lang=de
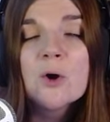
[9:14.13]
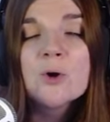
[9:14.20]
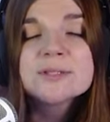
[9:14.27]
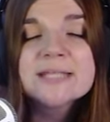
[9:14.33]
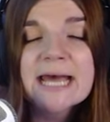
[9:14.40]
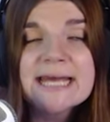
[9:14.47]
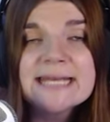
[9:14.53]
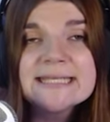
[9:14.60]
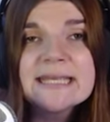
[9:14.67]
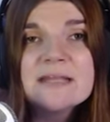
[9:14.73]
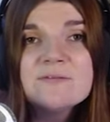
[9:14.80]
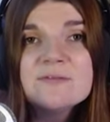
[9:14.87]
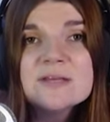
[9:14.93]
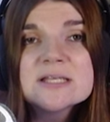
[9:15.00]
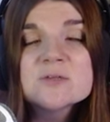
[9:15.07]
und dann
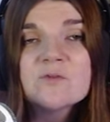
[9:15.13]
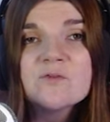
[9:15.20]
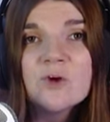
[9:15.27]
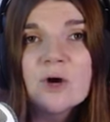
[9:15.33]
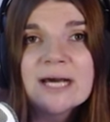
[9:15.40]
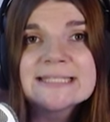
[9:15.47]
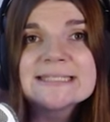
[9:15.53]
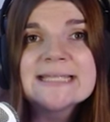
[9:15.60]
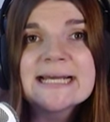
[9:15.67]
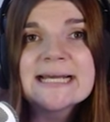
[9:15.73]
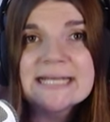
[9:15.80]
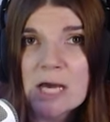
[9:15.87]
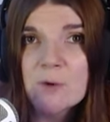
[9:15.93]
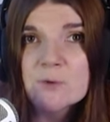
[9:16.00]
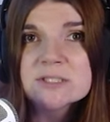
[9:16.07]
gehen wir sofort
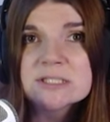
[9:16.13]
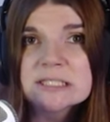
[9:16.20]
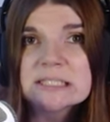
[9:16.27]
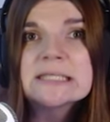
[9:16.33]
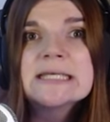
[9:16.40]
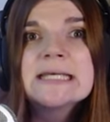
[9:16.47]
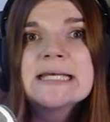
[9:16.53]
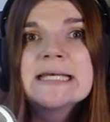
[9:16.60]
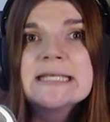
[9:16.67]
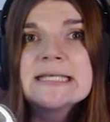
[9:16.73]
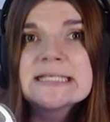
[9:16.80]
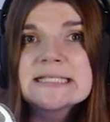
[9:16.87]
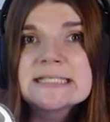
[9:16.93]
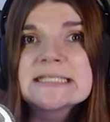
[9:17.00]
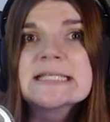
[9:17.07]
nach Hause.
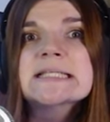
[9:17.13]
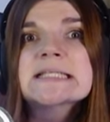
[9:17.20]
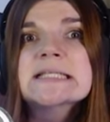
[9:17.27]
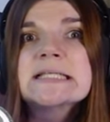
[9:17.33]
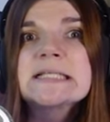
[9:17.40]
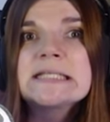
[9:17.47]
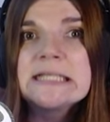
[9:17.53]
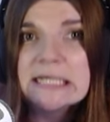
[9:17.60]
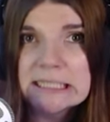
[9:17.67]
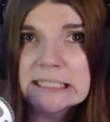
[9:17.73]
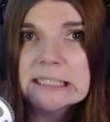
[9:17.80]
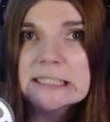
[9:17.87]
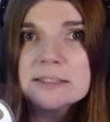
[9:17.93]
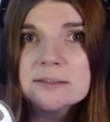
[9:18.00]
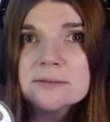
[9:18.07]
Ist das
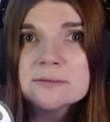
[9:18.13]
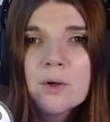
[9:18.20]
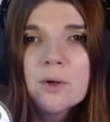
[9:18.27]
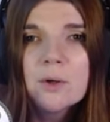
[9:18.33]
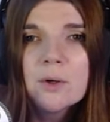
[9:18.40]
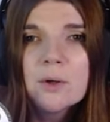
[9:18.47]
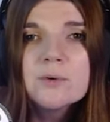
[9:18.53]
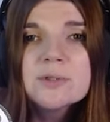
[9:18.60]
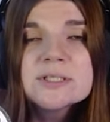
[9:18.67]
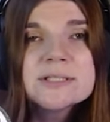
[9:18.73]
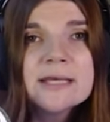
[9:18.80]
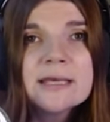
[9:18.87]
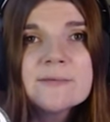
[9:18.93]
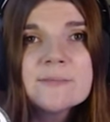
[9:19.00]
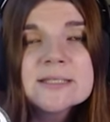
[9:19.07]
klar? Und
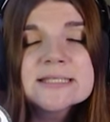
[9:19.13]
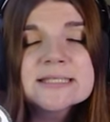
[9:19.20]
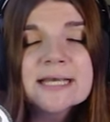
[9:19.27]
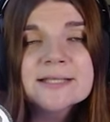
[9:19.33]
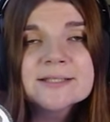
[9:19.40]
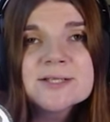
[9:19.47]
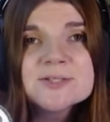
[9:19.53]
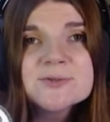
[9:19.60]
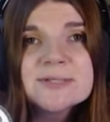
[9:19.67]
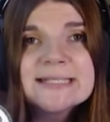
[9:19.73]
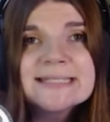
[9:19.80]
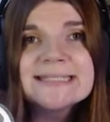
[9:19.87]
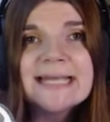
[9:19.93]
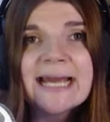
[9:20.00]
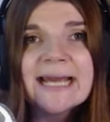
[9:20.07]
Damon sagt
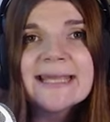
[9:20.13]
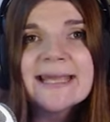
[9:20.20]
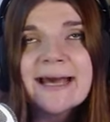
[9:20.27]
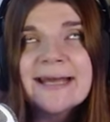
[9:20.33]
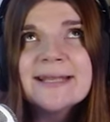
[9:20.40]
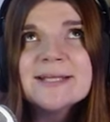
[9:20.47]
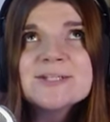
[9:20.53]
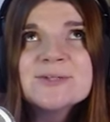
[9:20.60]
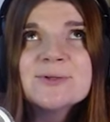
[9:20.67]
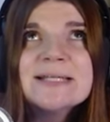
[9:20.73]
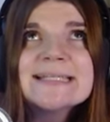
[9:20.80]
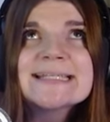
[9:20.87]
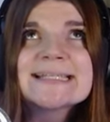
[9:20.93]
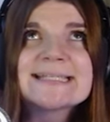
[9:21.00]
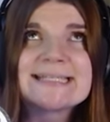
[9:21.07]
natürlich, ja, ja,
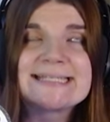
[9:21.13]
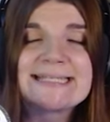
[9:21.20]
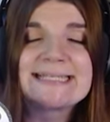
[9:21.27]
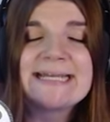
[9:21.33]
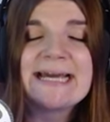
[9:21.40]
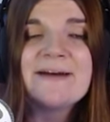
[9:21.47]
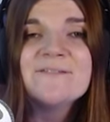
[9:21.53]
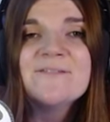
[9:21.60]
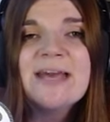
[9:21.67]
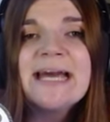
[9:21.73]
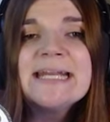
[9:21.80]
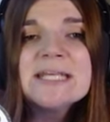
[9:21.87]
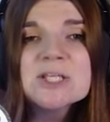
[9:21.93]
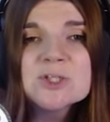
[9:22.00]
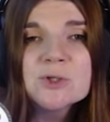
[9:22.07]
natürlich ist das klar,
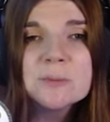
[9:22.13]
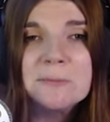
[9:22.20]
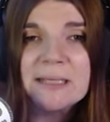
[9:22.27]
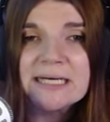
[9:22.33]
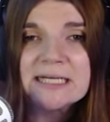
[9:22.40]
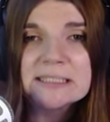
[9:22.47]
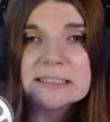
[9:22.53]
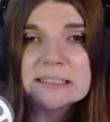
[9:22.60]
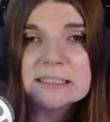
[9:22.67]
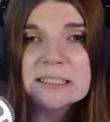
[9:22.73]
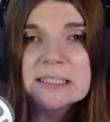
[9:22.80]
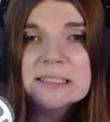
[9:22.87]
werde ich schon machen.